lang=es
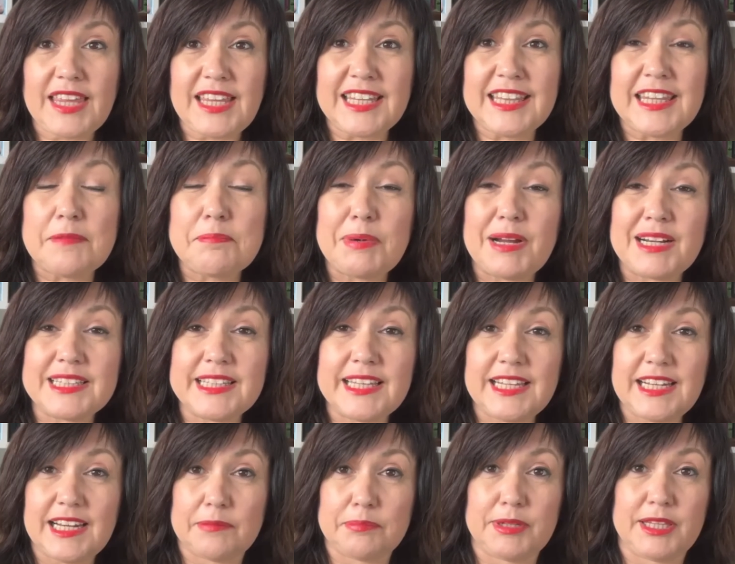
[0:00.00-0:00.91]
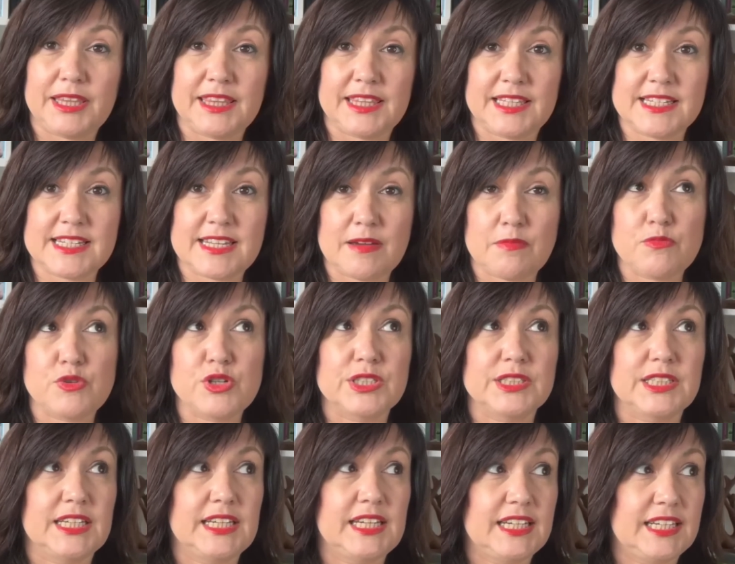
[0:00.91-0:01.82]
de parte de la princesa
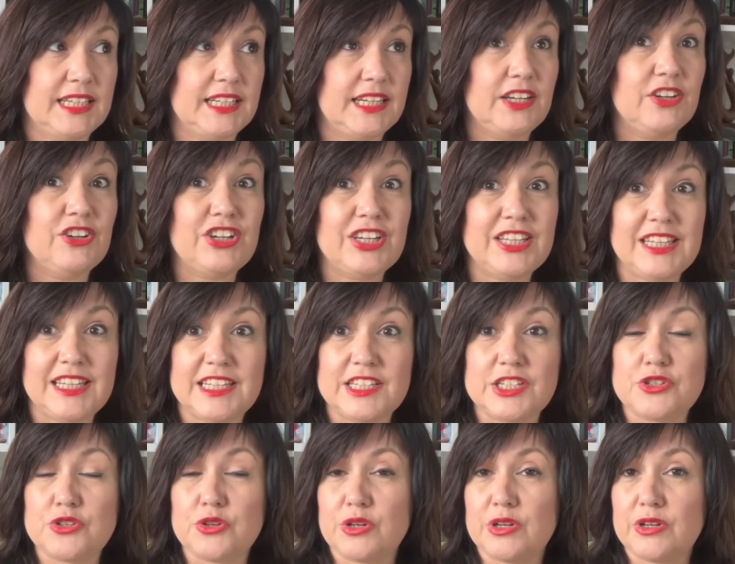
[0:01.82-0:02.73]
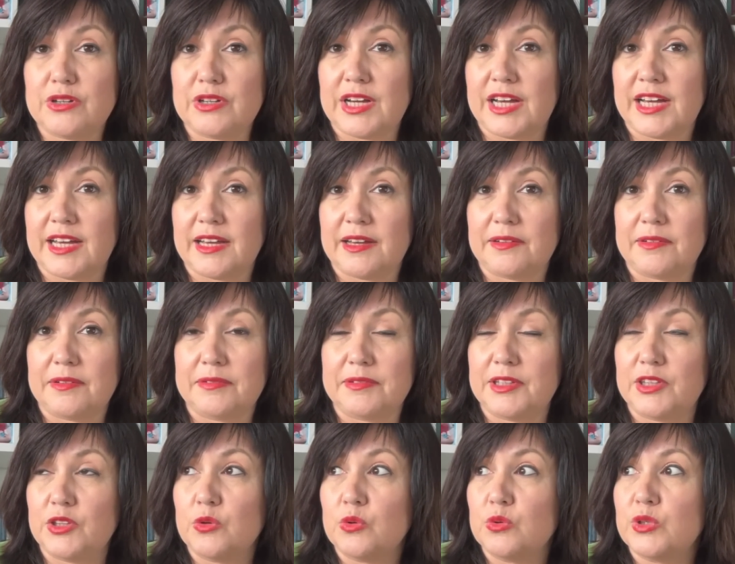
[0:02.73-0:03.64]
muerta, que creo que de hecho ha
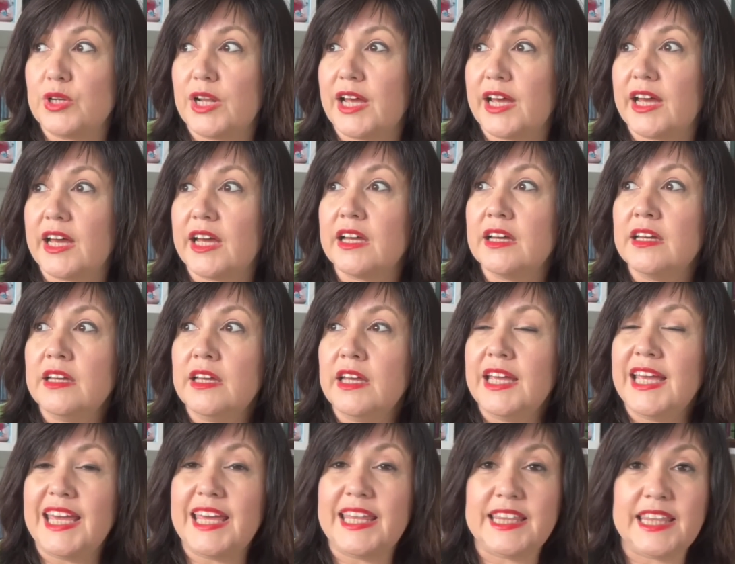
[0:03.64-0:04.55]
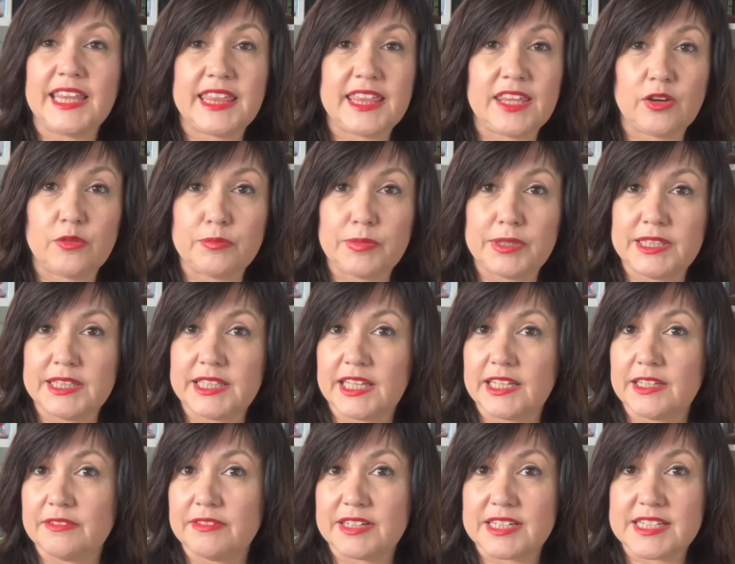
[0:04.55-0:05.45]
habido una edición 20
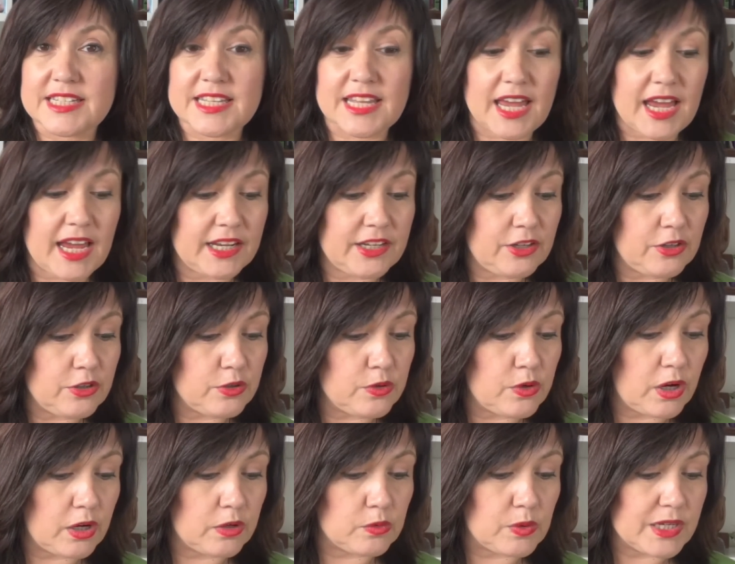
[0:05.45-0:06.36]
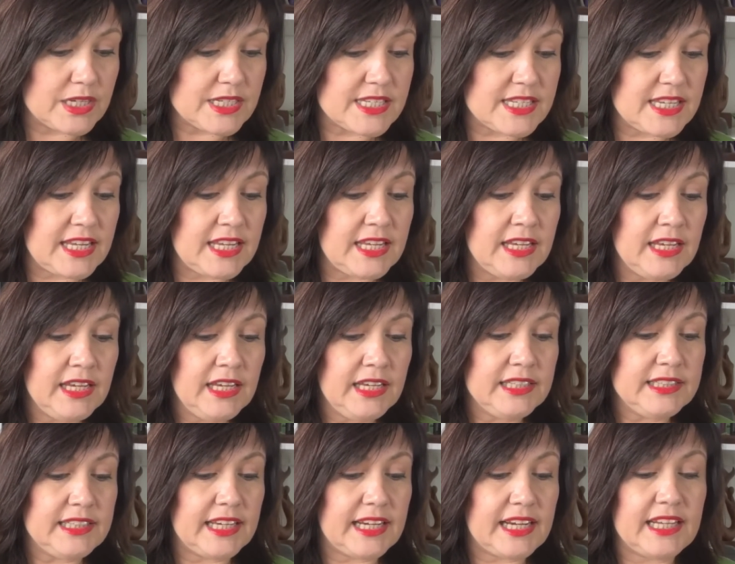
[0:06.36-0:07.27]
aniversario o algo así,
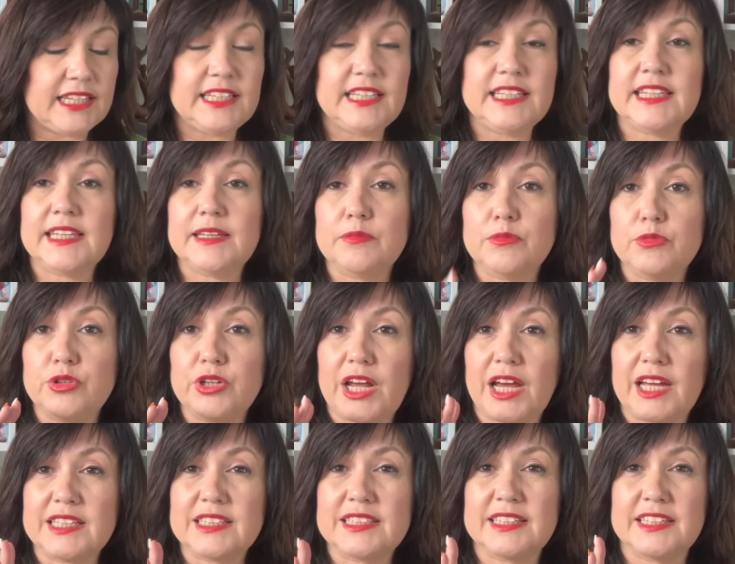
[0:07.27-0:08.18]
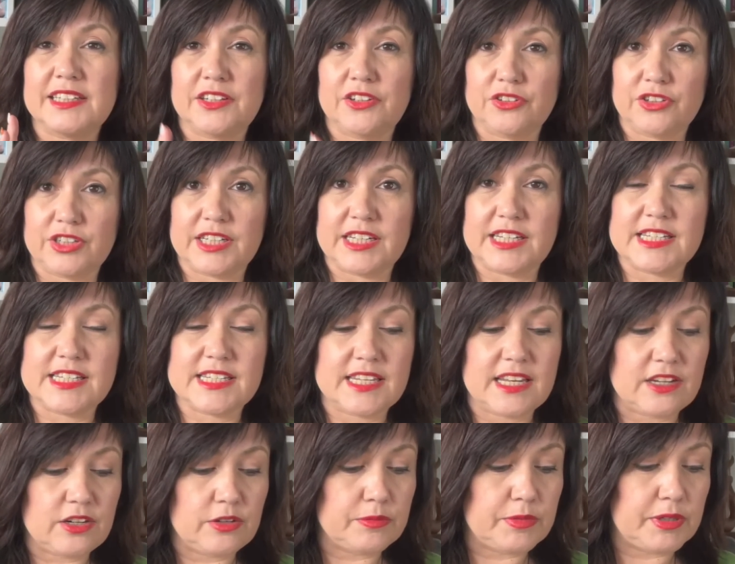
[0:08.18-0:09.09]
de Kenice Murat, creo que es
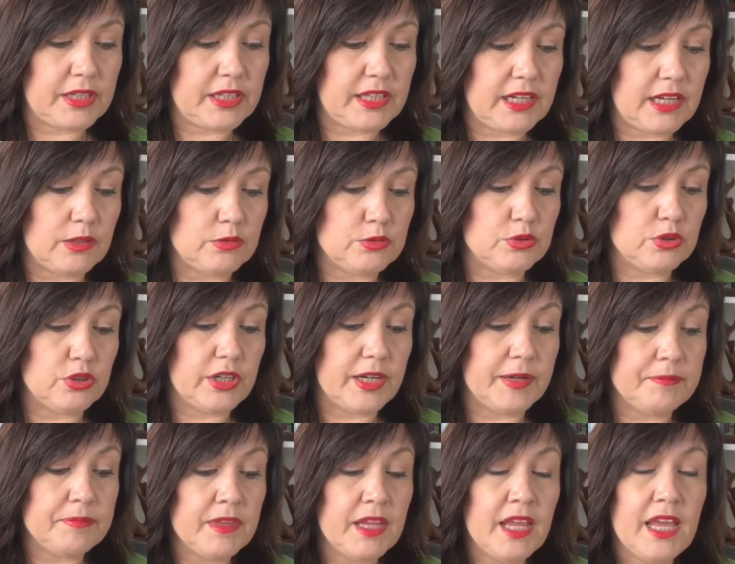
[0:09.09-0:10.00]
el nombre de la autora.